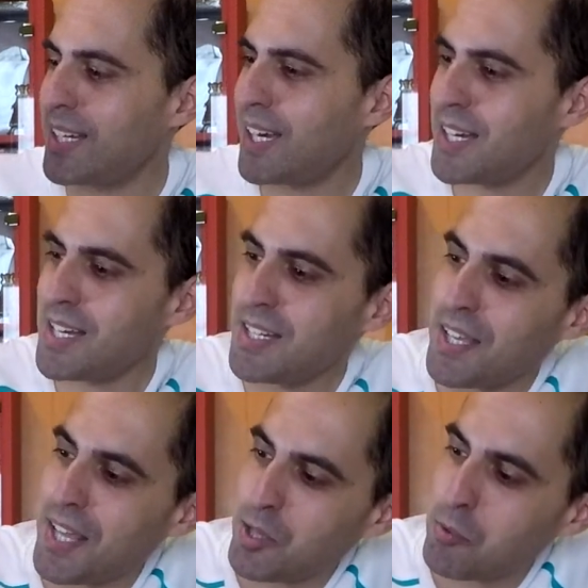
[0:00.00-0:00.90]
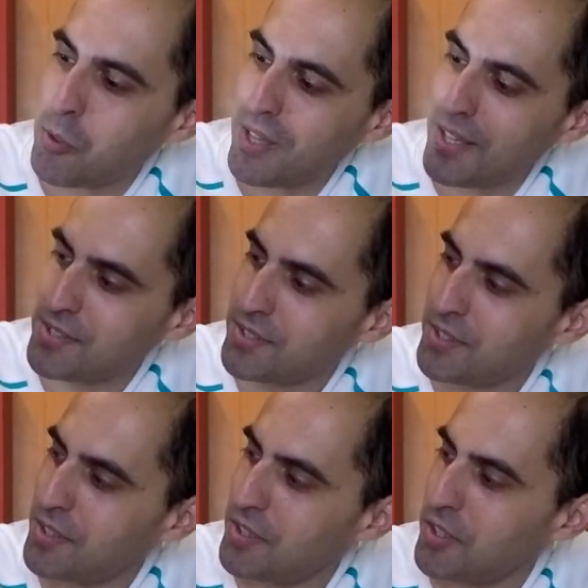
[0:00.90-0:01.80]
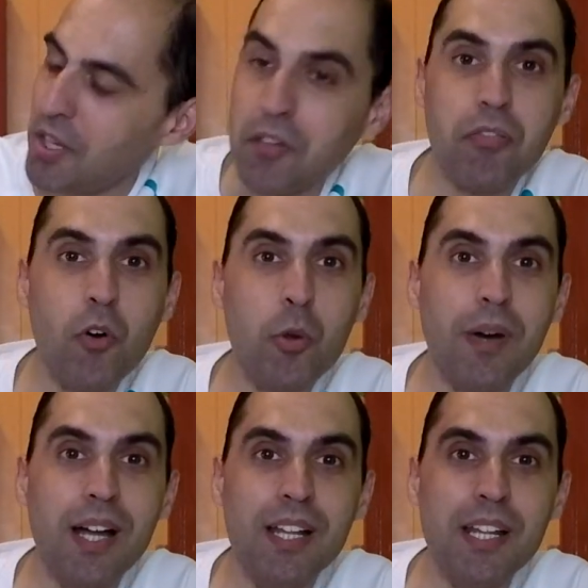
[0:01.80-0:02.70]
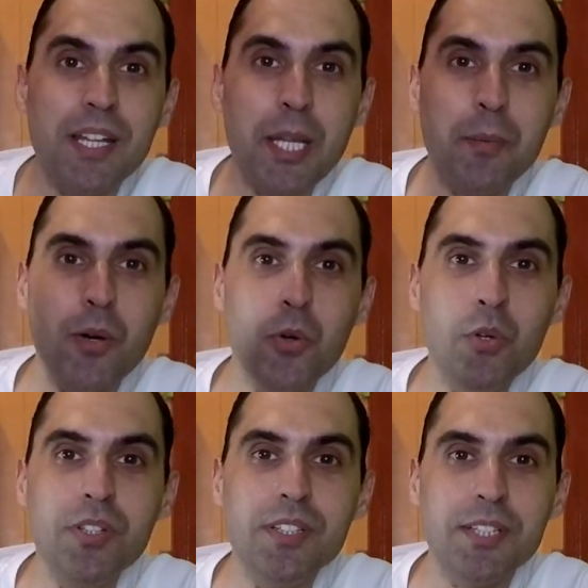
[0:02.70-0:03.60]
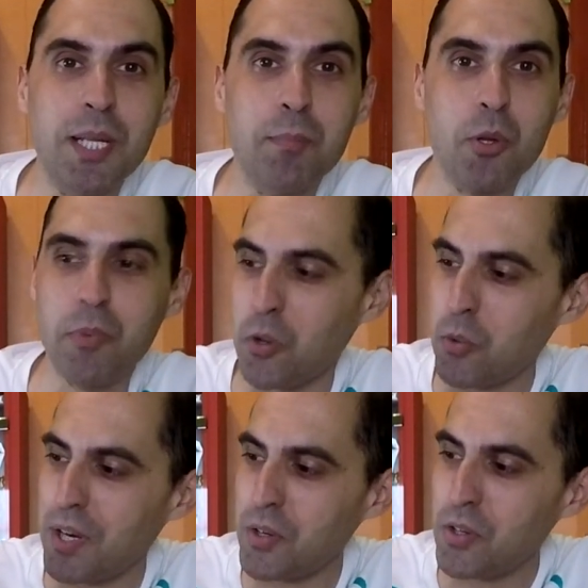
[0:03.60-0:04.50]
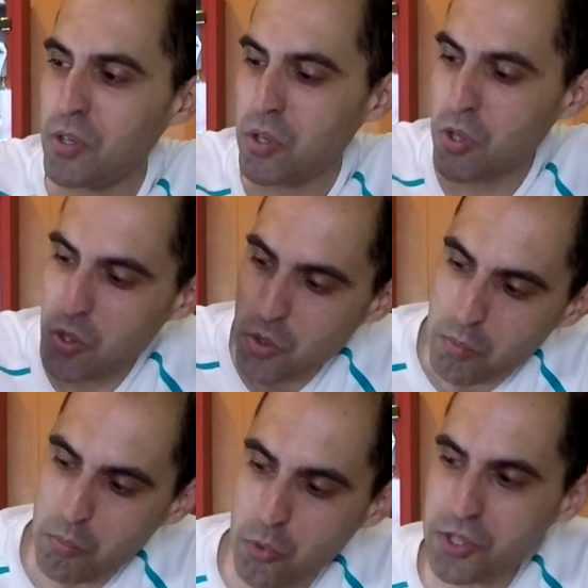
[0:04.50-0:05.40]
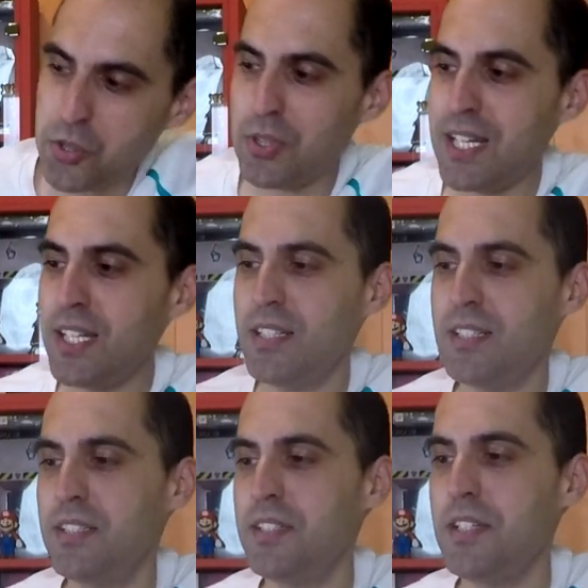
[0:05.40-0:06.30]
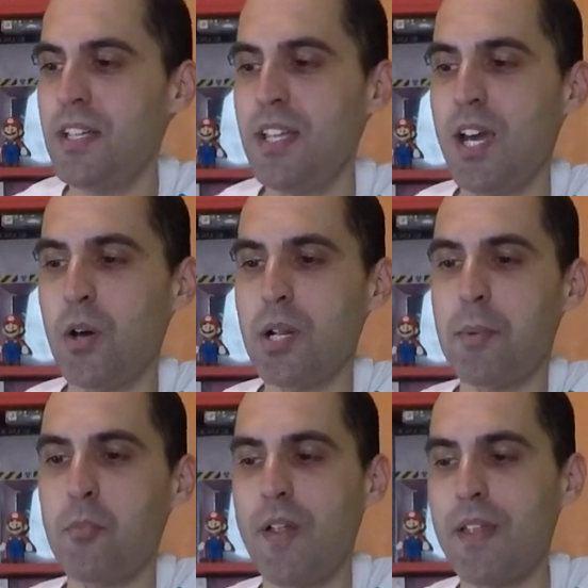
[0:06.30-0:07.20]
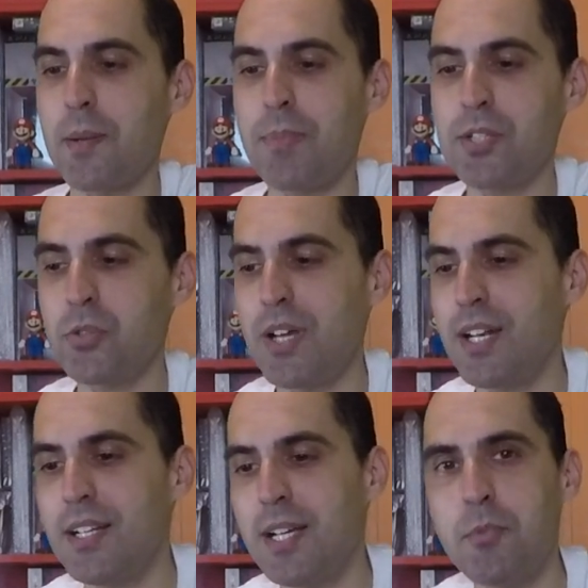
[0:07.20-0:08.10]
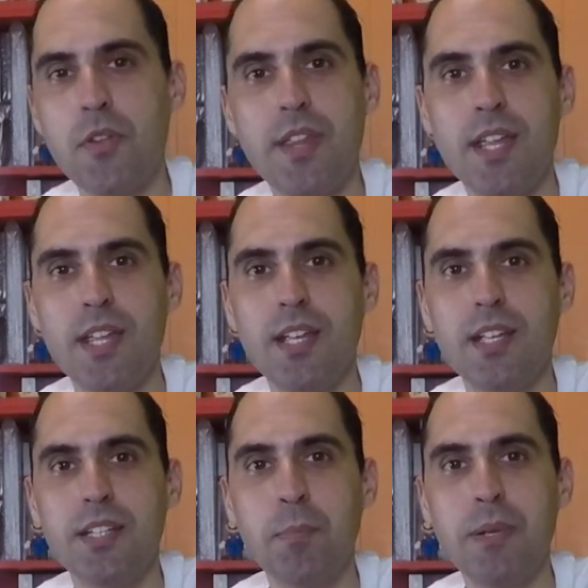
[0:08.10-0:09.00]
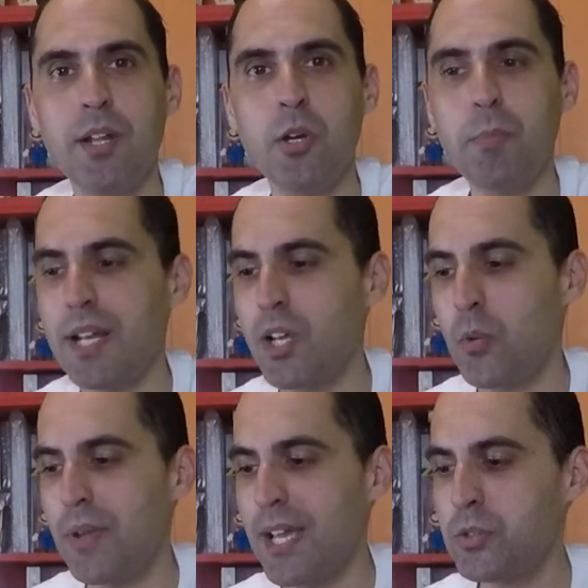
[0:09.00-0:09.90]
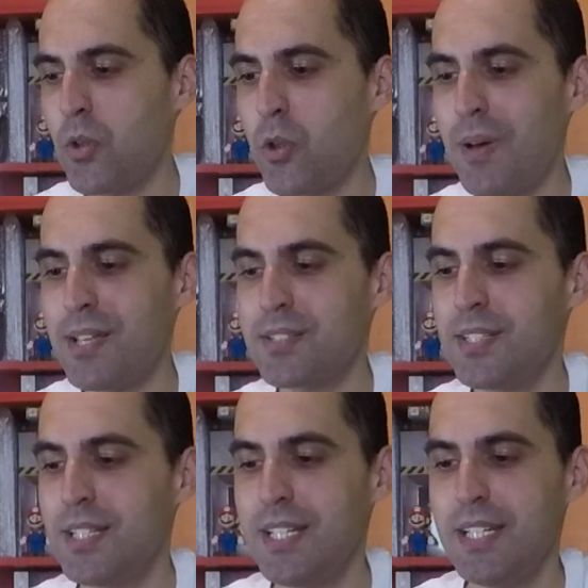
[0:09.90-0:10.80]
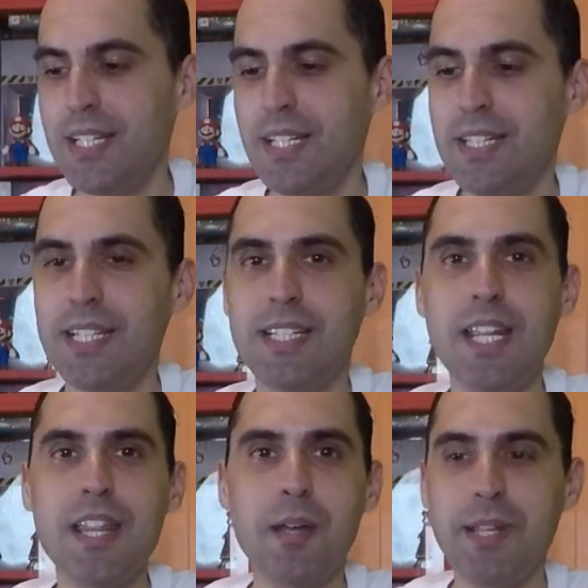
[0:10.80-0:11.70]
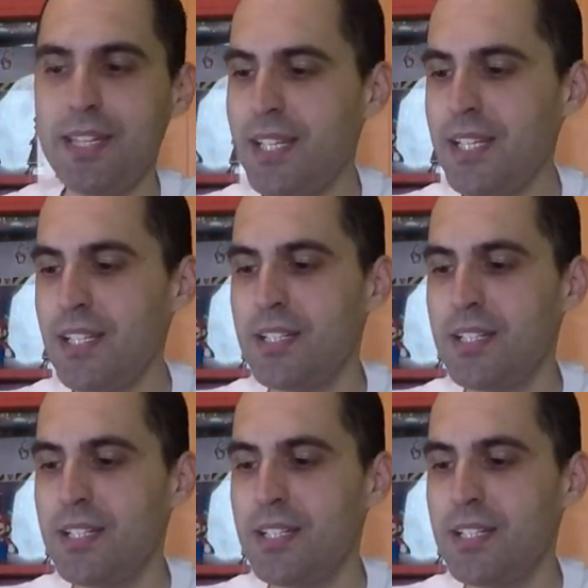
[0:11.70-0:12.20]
caja que ya como veis en forma de baúl del propio juego, muy chula y ahora vamos a dar paso al cambio de, plano para que lo veáis todo más detenidamente.